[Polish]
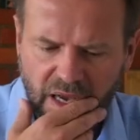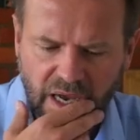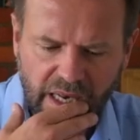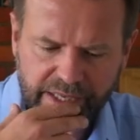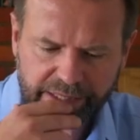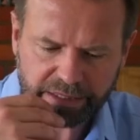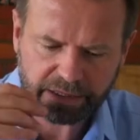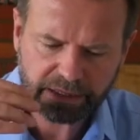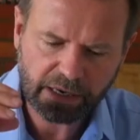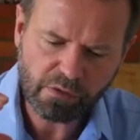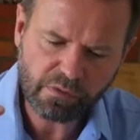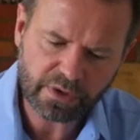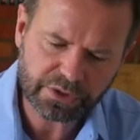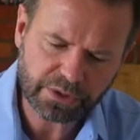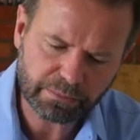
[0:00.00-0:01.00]
ale ja
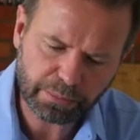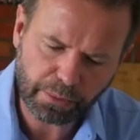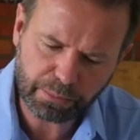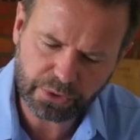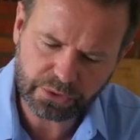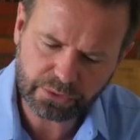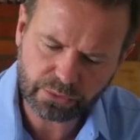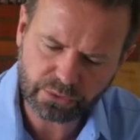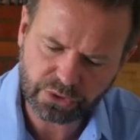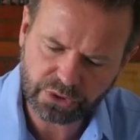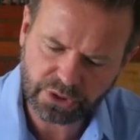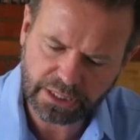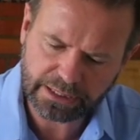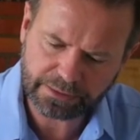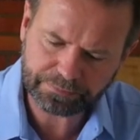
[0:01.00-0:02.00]
uważam po prostu,
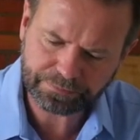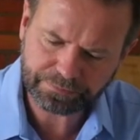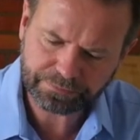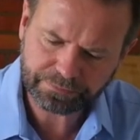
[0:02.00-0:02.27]
że